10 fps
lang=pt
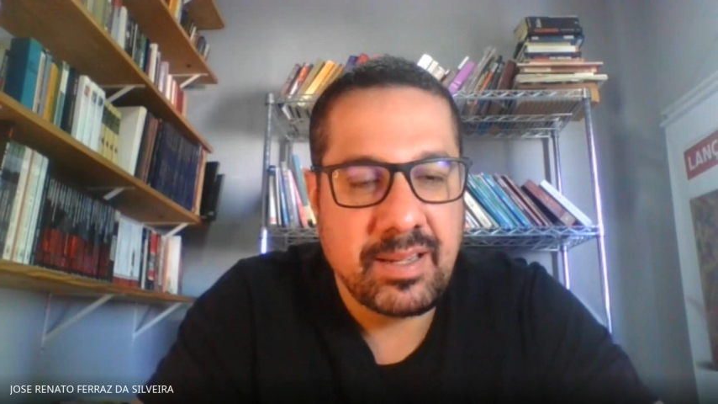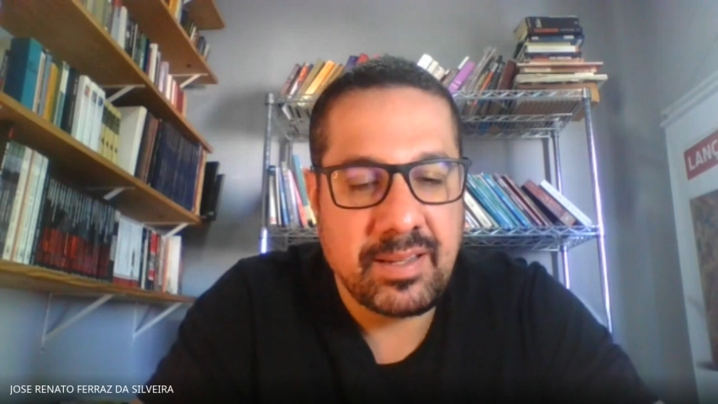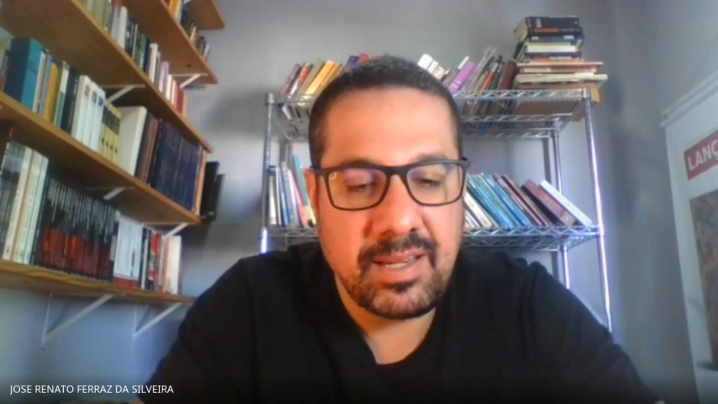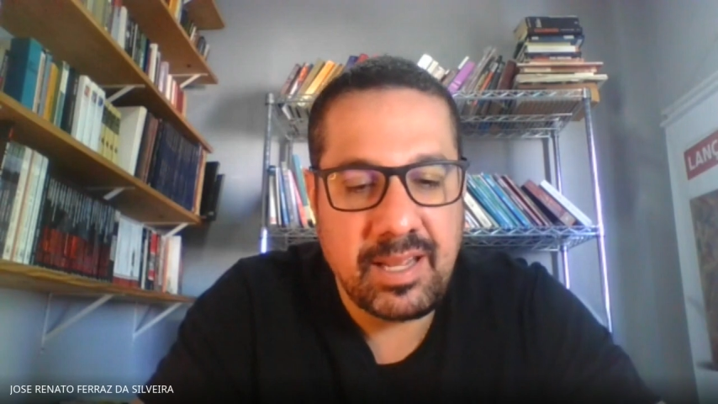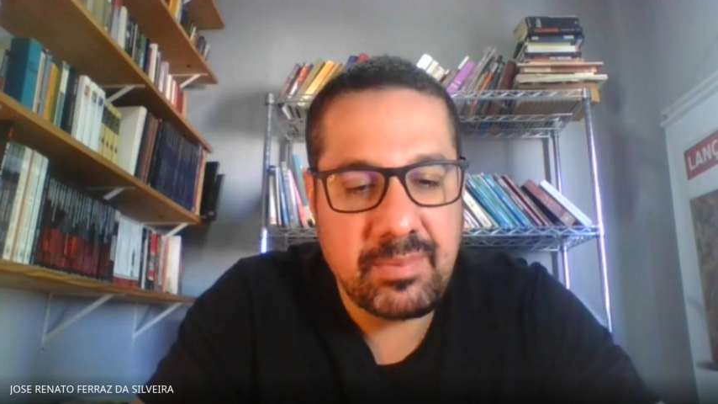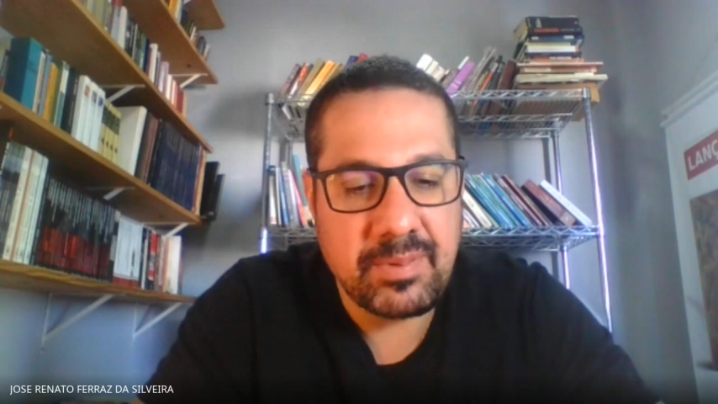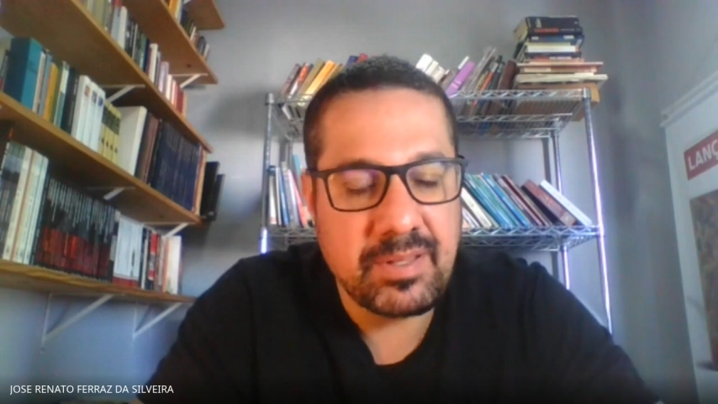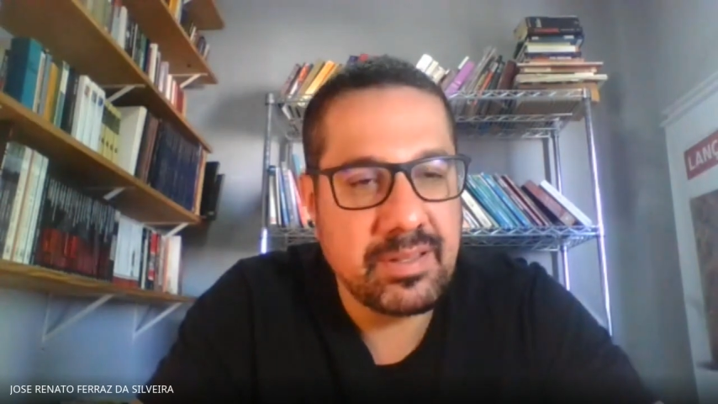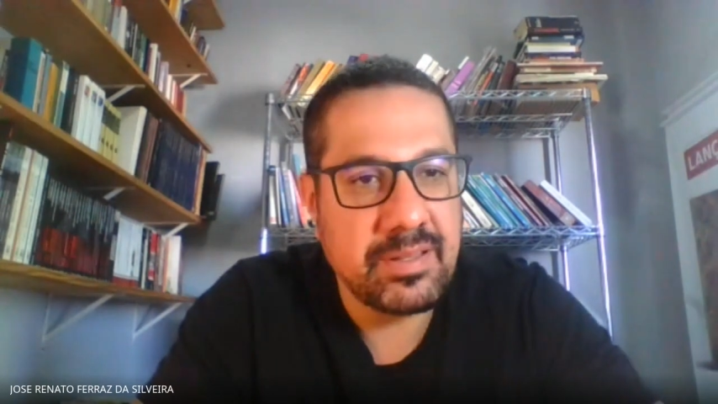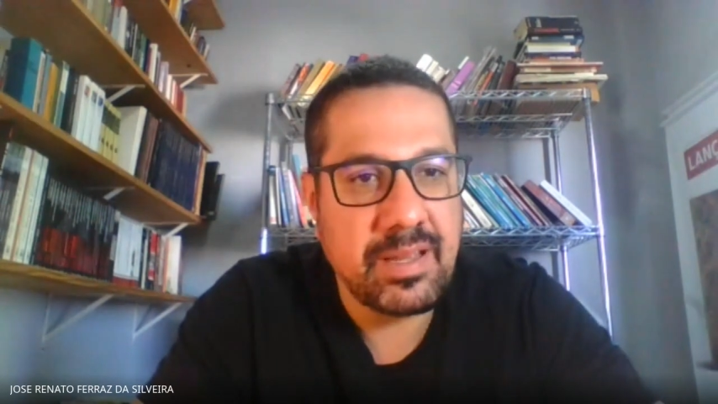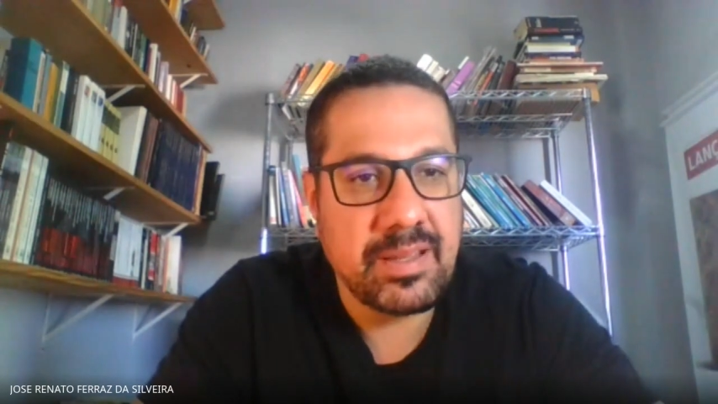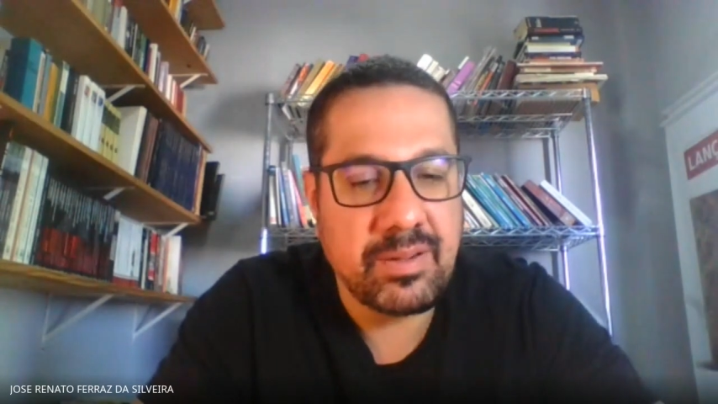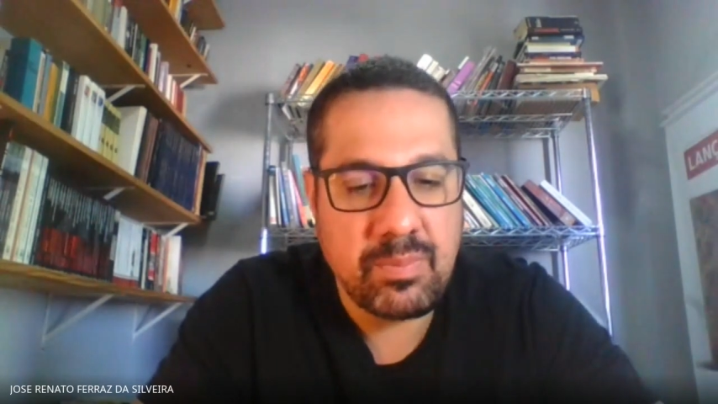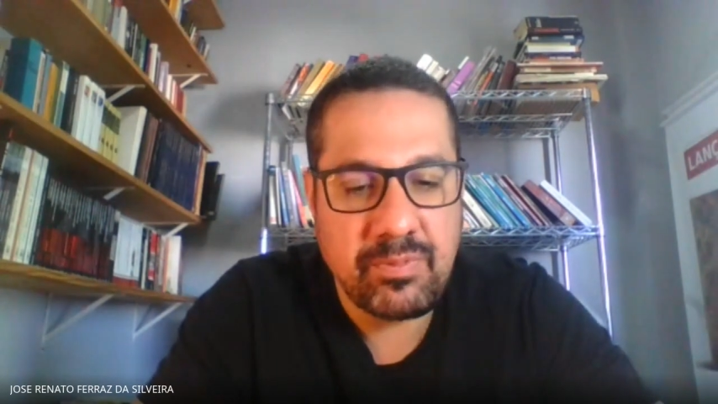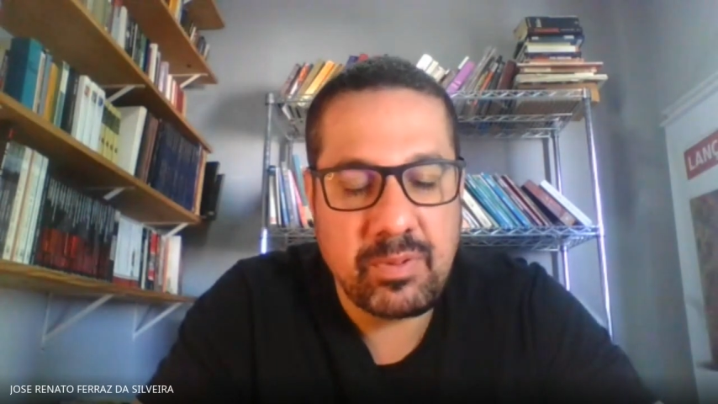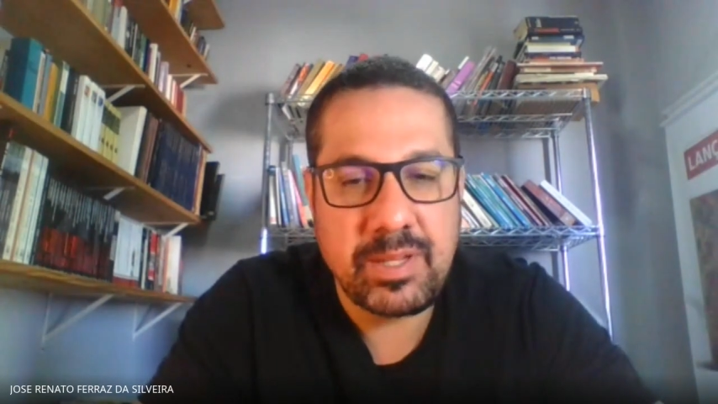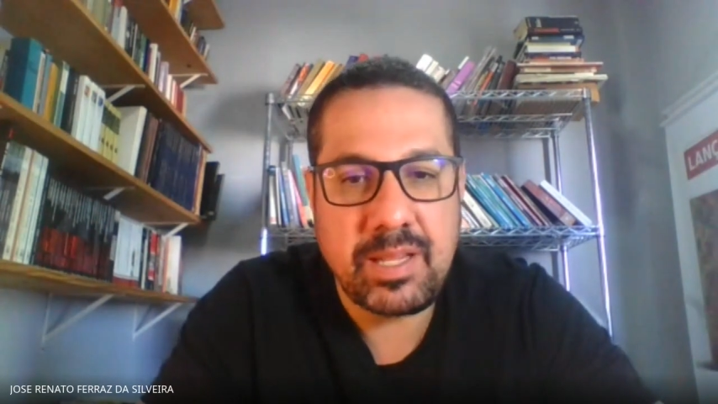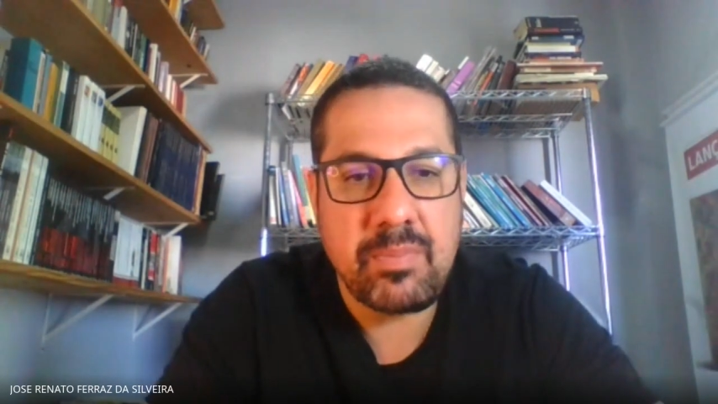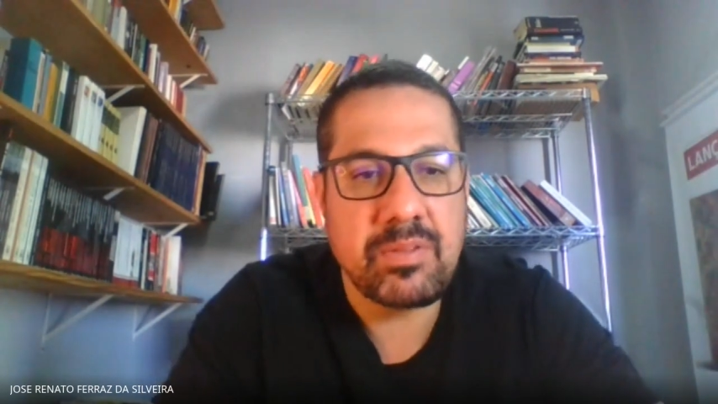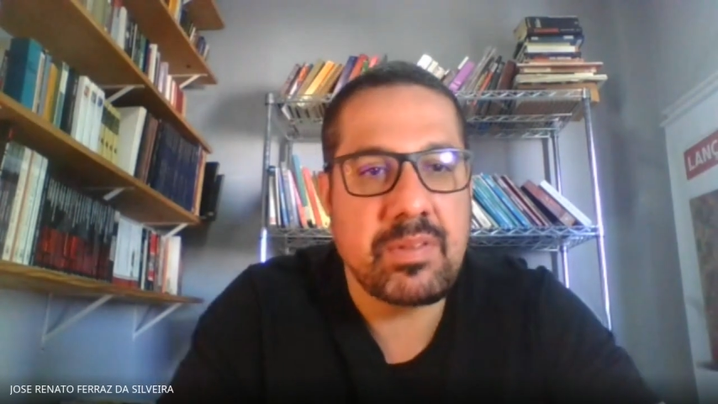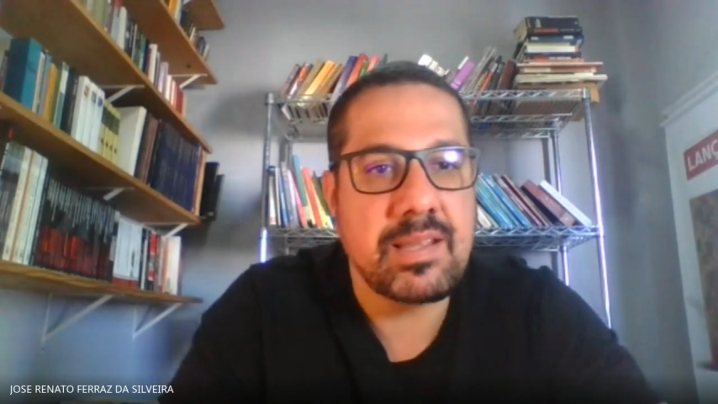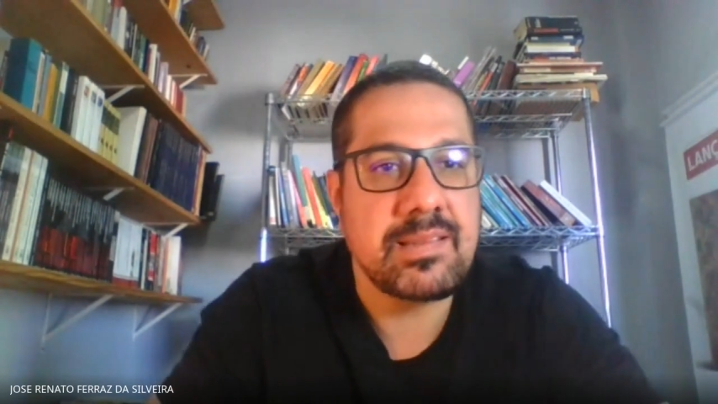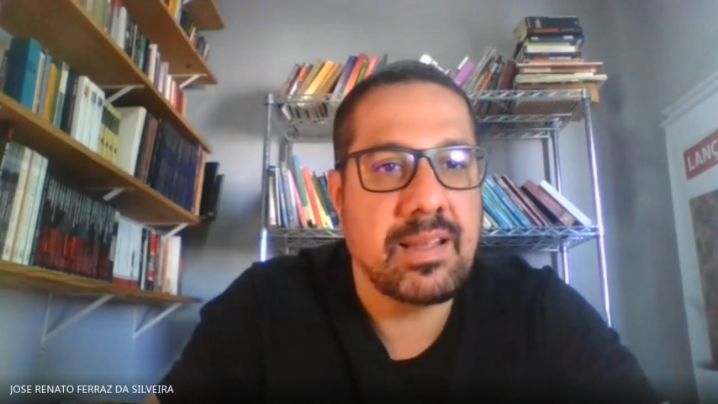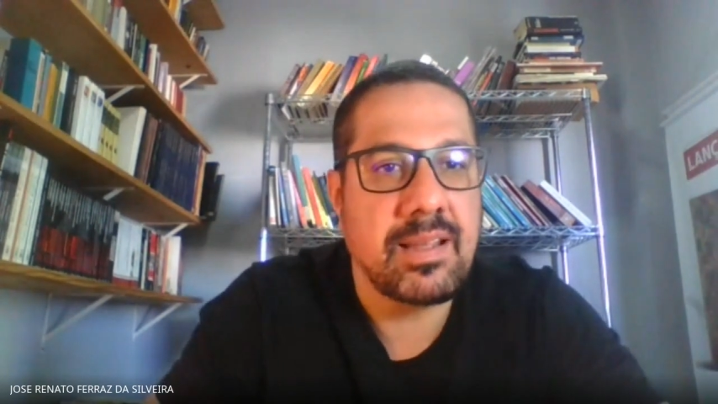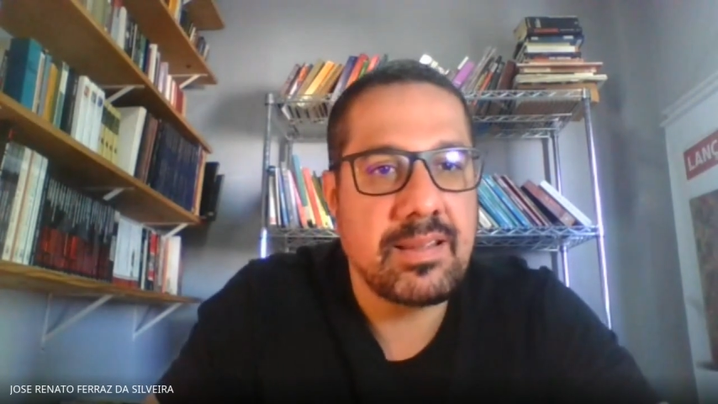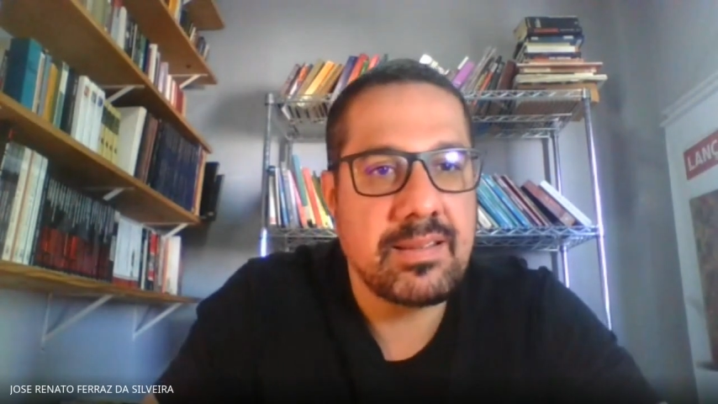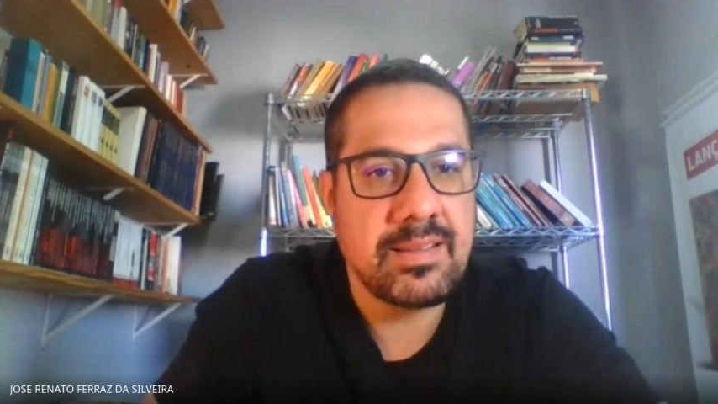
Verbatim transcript: Guilherme, e aí, como foi o andamento dessa,